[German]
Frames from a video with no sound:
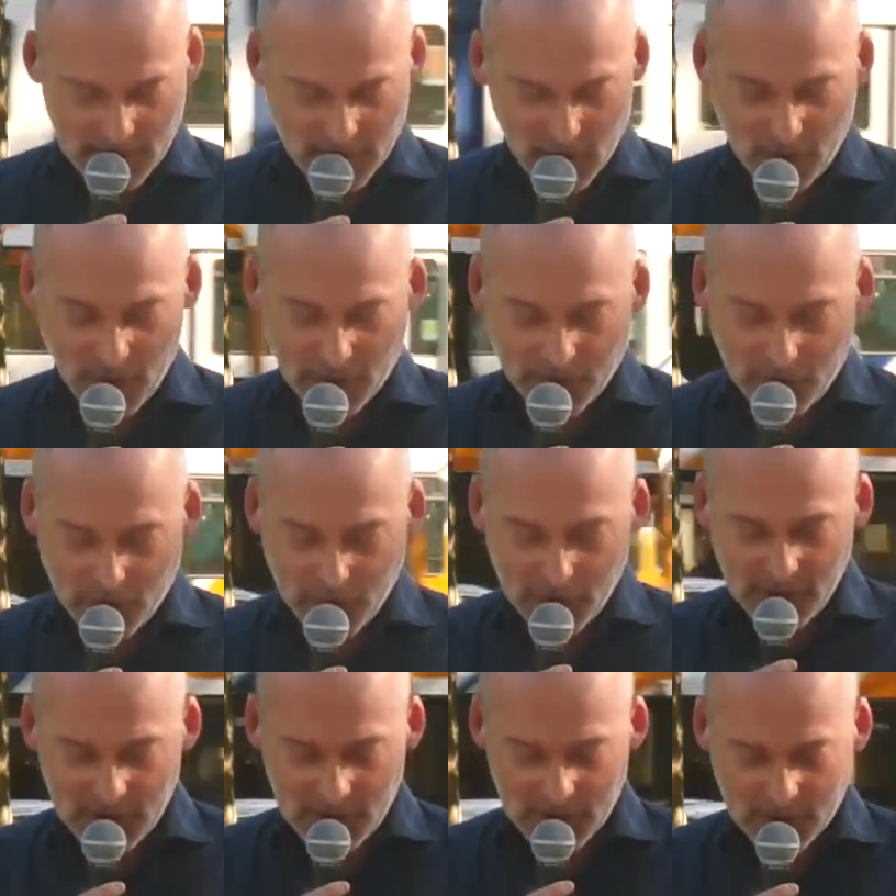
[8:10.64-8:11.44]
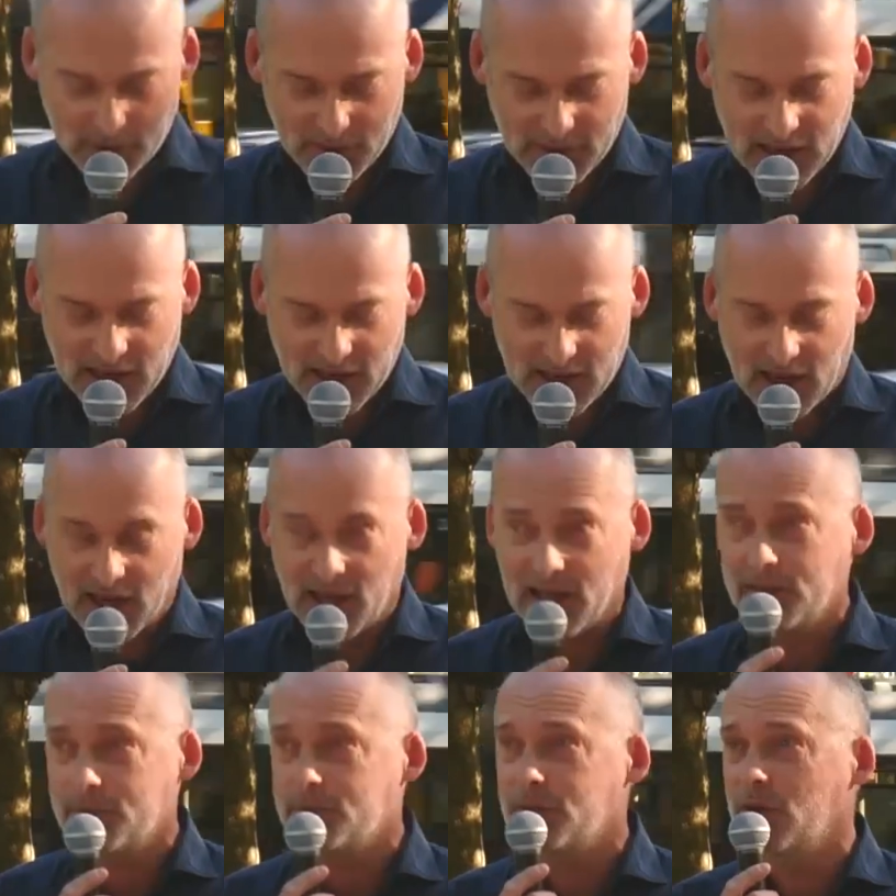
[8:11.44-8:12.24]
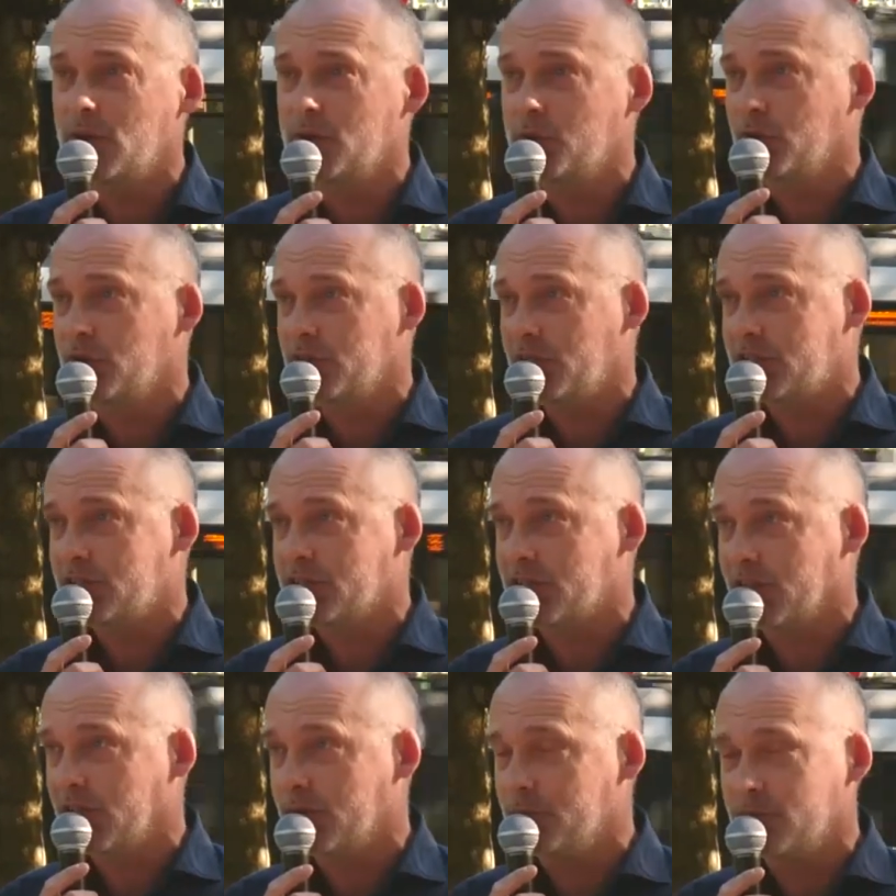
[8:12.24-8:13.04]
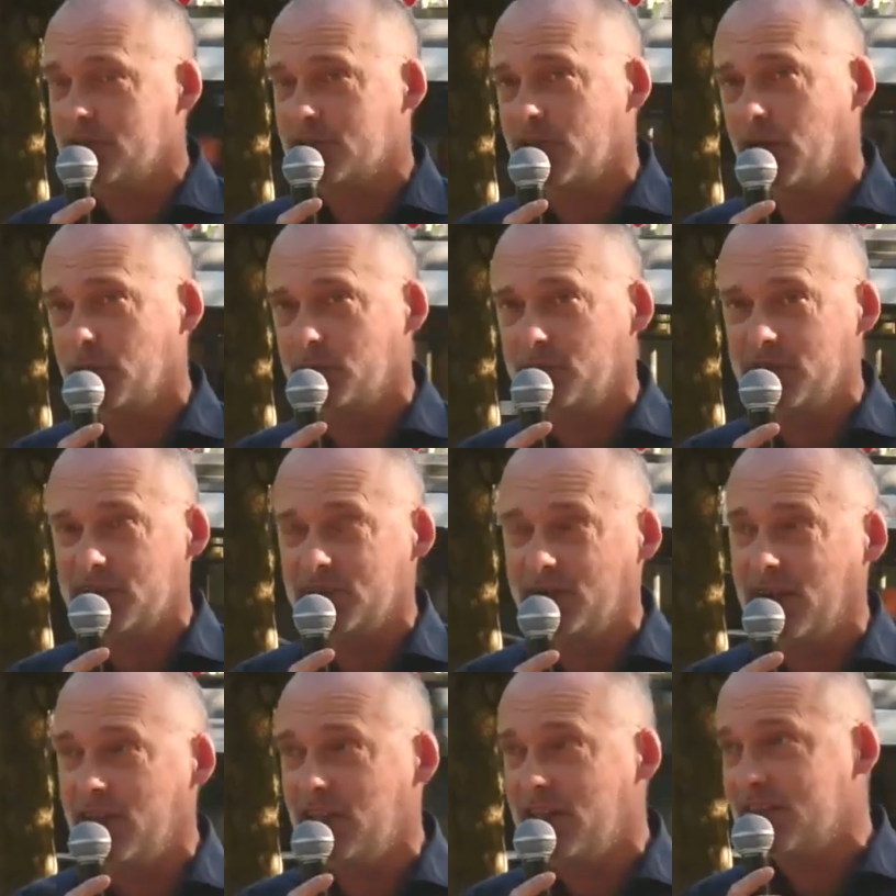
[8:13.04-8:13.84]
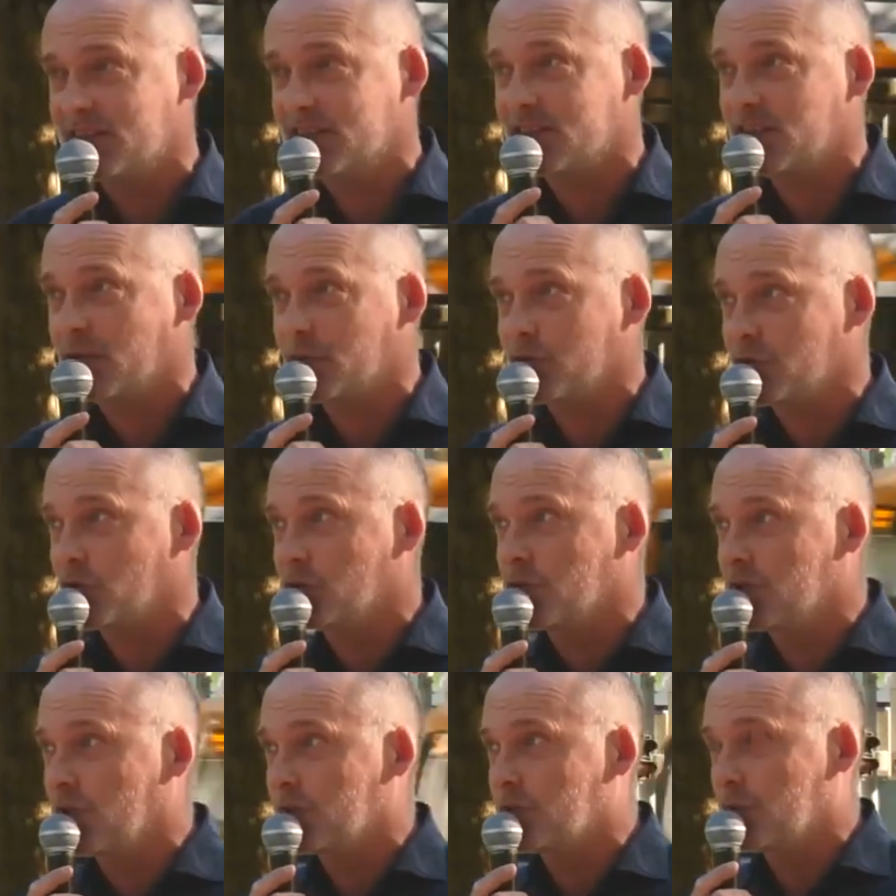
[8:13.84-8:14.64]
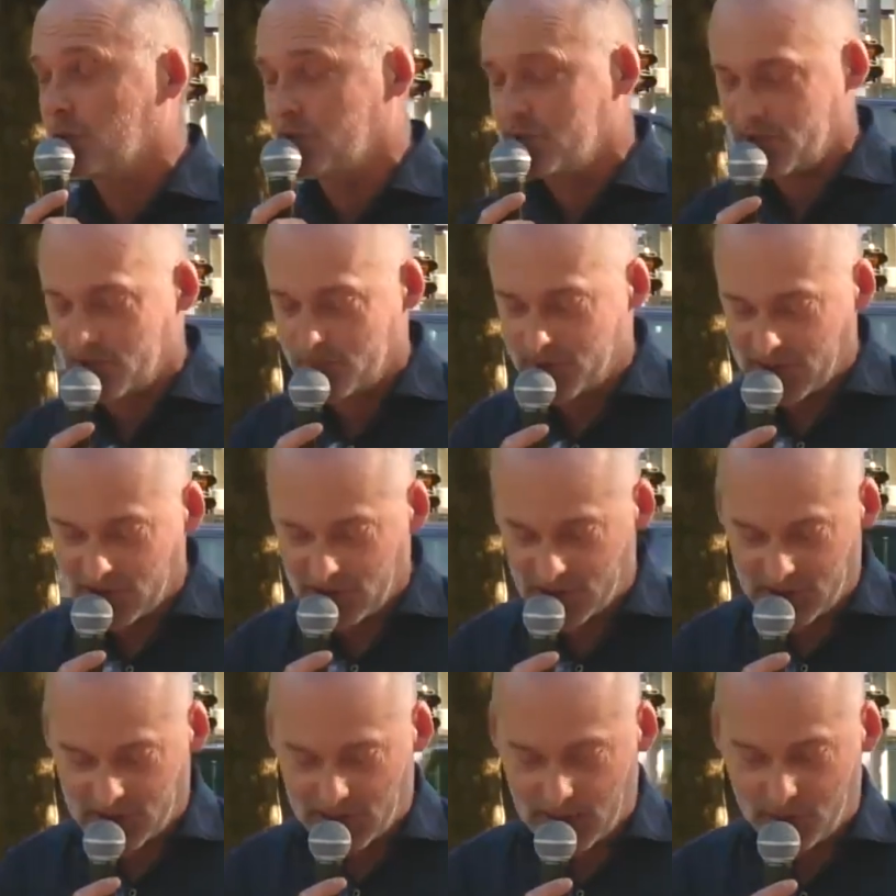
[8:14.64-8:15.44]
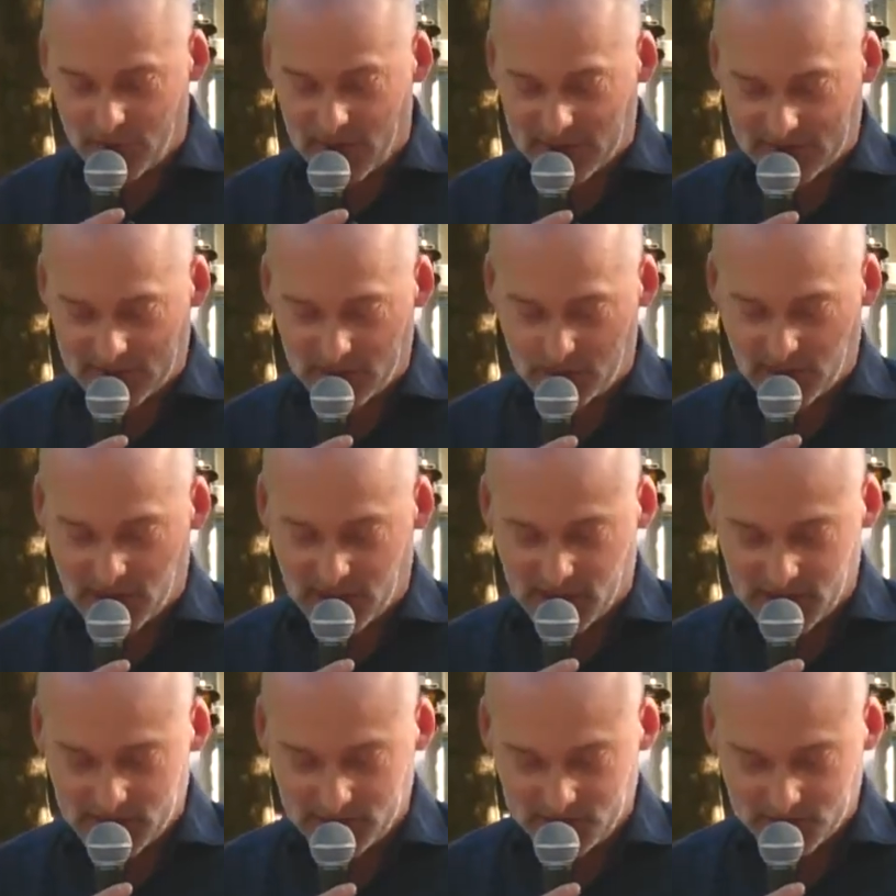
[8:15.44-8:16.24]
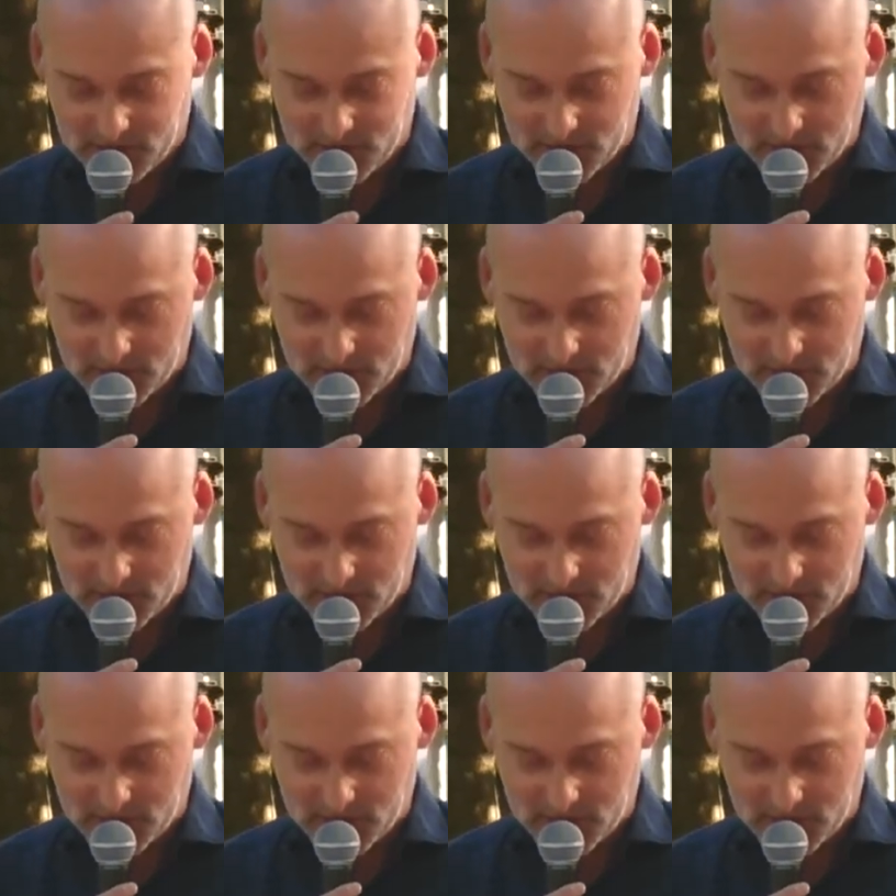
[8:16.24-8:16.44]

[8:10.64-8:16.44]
Überfüllt mit einer Handvoll Politiker, ich glaube, es waren insgesamt so 150 Menschen da maximal,